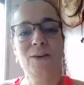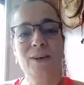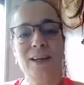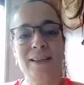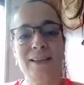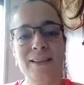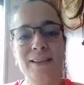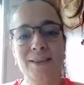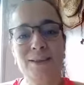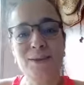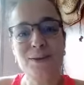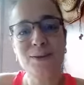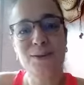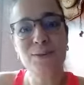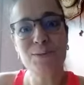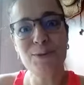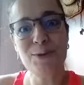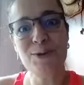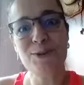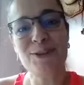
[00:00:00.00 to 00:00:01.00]
Hola
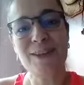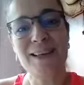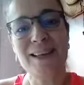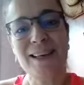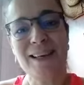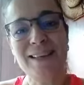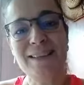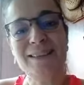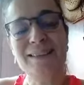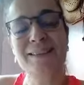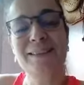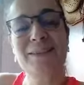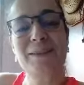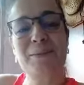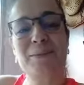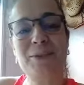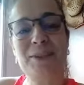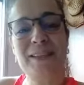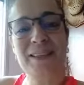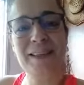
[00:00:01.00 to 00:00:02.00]
chicos, buenos días,
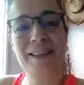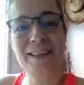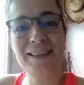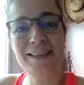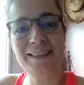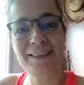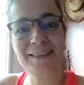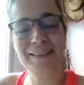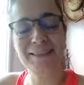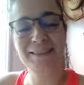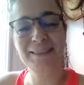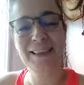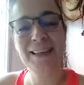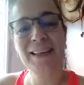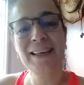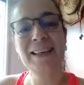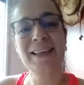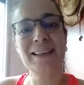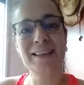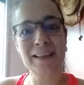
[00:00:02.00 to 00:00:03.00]
¿cómo estáis?
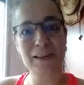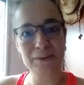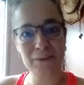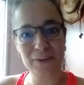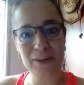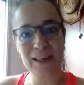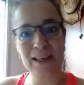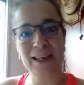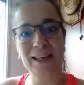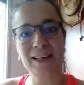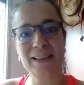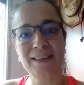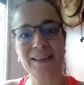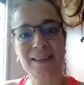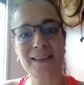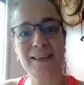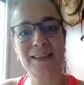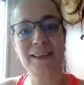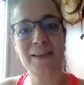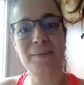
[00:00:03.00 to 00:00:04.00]
¿Qué tal fue la clase
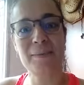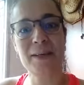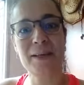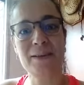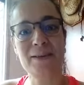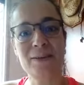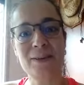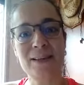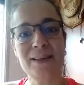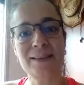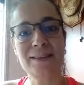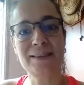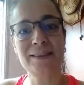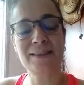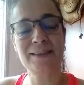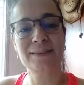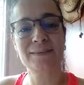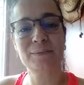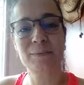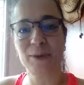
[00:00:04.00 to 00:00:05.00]
de ayer
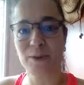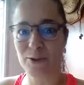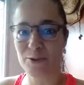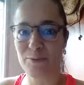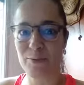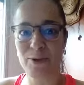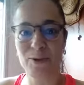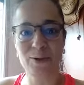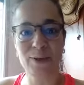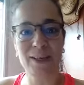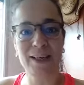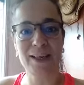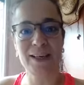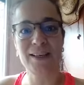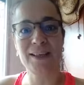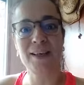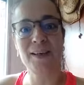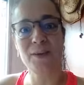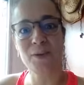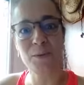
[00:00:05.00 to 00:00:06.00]
miércoles? Bueno, espero que
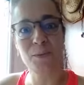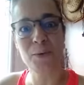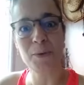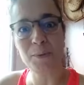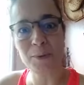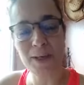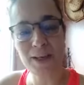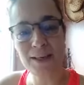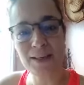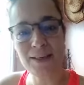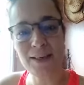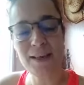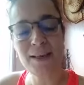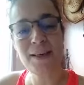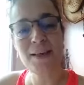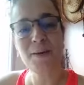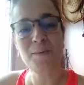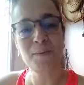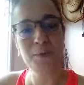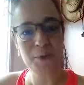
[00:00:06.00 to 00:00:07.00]
haya ido muy bien.
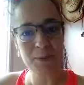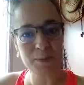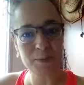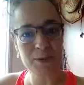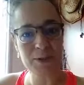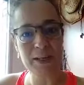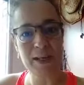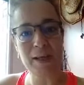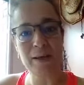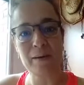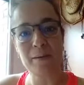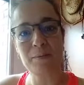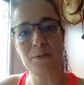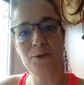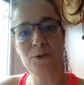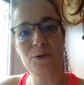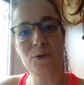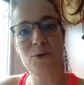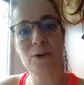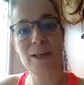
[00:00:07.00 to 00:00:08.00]
Bueno, pues nada,
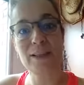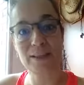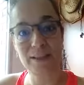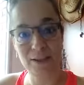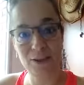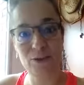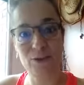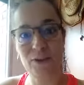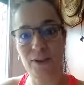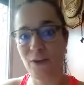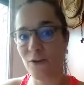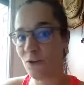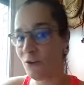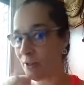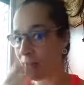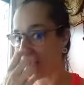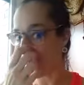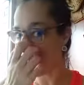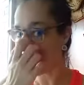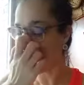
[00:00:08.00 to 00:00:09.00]
vamos con la sesión de hoy
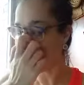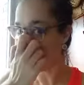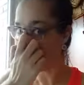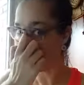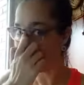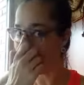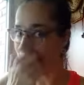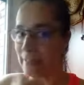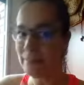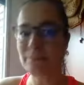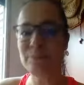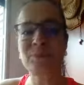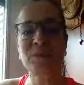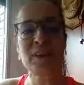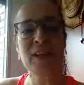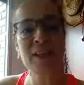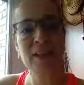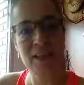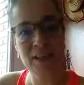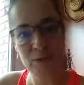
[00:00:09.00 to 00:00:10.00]
de gimnasia,
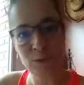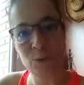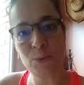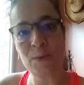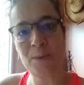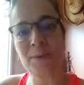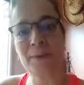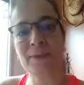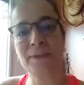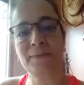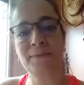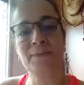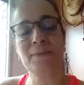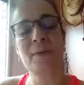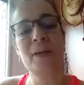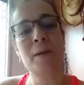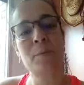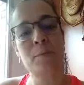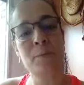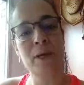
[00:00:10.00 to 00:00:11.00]
que es jueves.
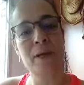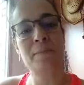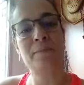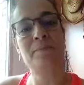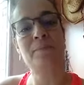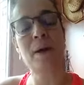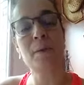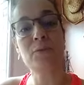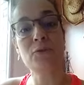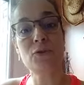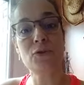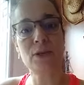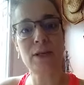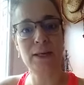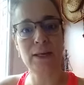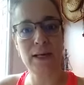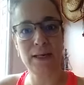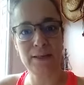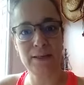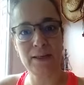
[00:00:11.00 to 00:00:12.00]
Bien, vamos con el
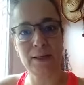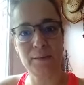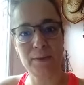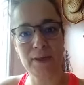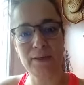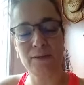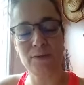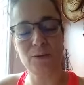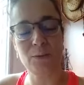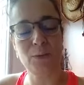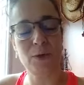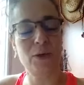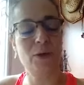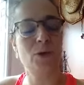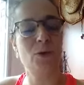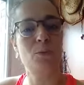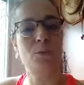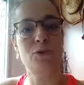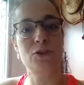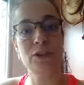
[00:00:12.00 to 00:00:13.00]
calentamiento. Bueno,
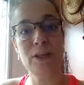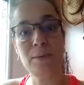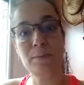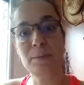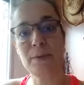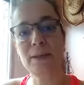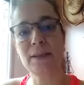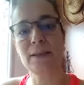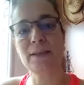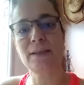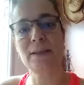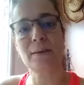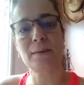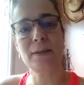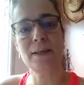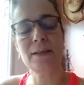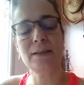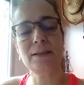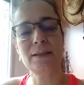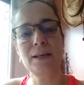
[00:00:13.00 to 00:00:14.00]
como siempre, ya
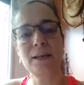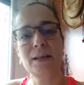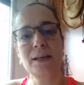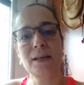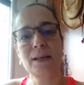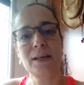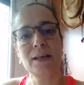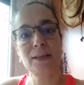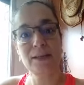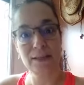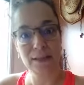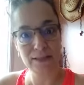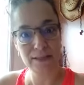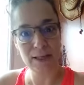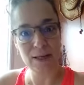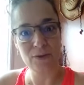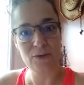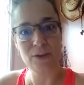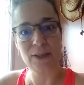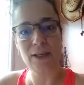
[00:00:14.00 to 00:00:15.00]
sabéis, en el
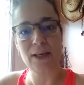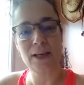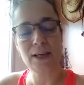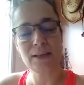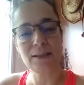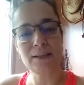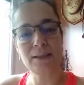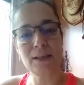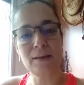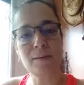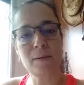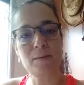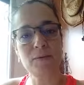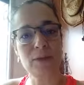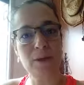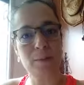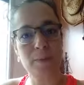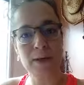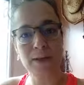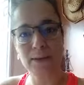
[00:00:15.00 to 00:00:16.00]
salón de casa vamos
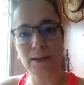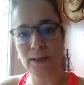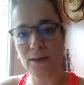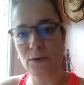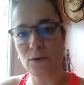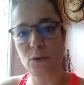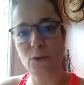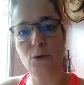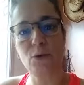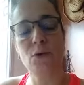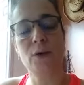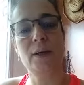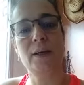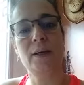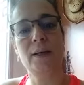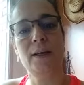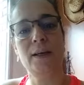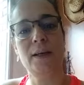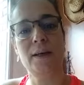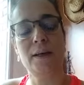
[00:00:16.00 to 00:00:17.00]
a apartar todo lo
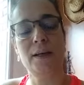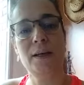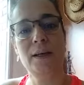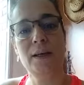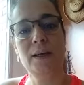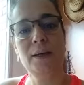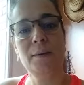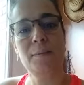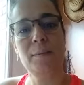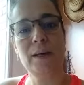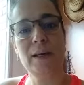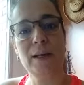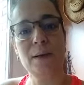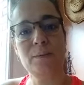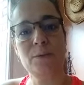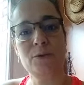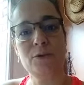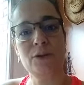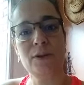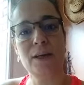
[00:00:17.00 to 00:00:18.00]
que
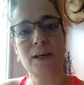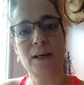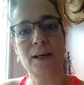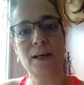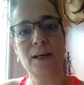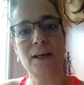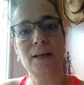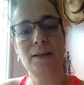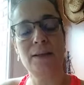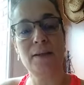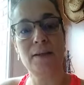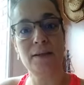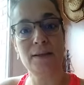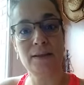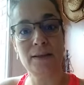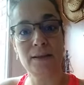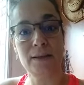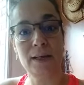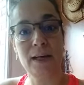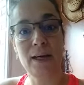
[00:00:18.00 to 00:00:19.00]
vayamos a
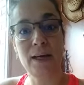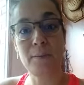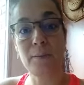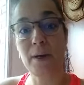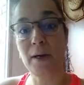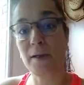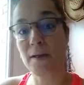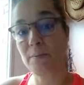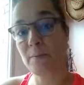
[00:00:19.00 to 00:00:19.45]
necesitar para